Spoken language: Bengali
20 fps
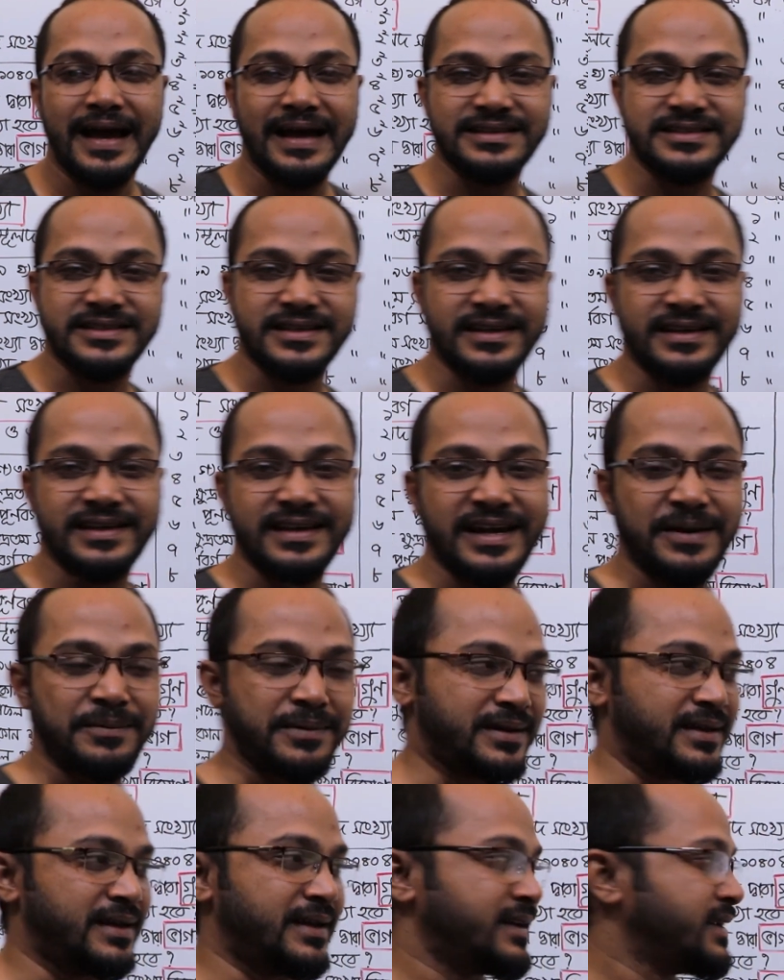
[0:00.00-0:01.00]
আজকে
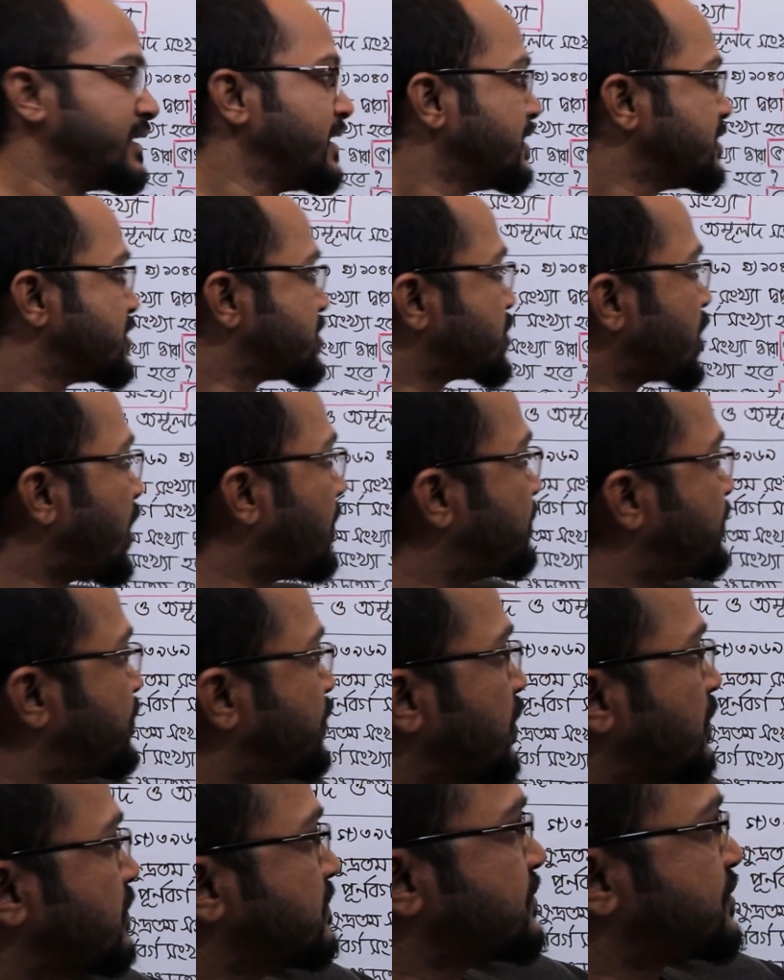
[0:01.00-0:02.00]
আমাদের
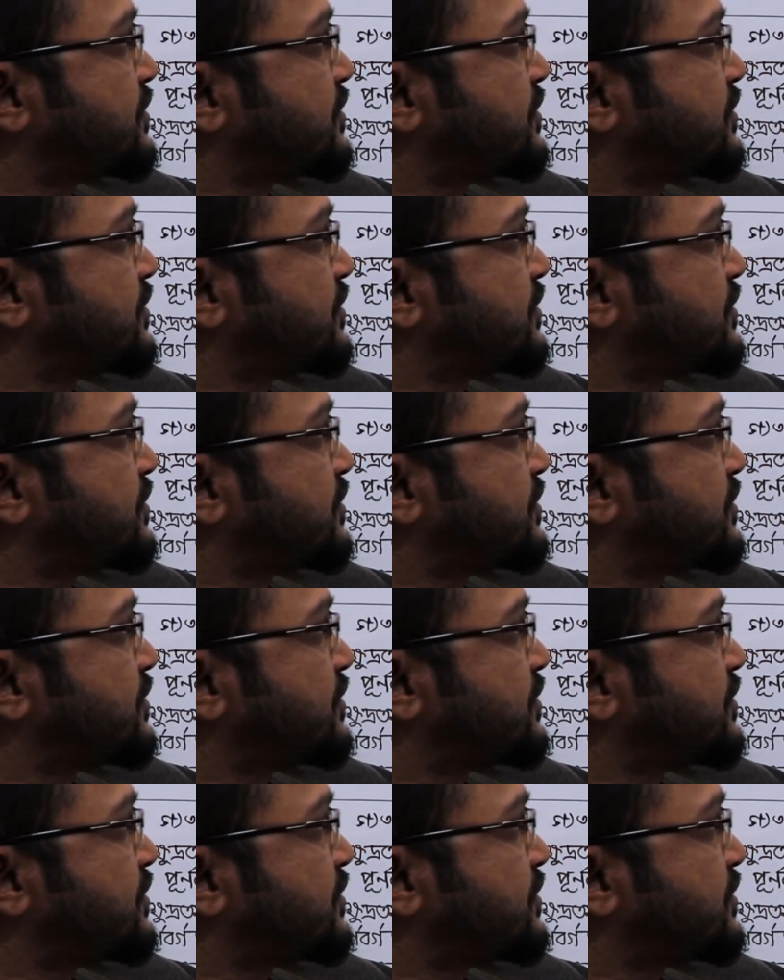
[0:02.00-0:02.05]
সপ্তম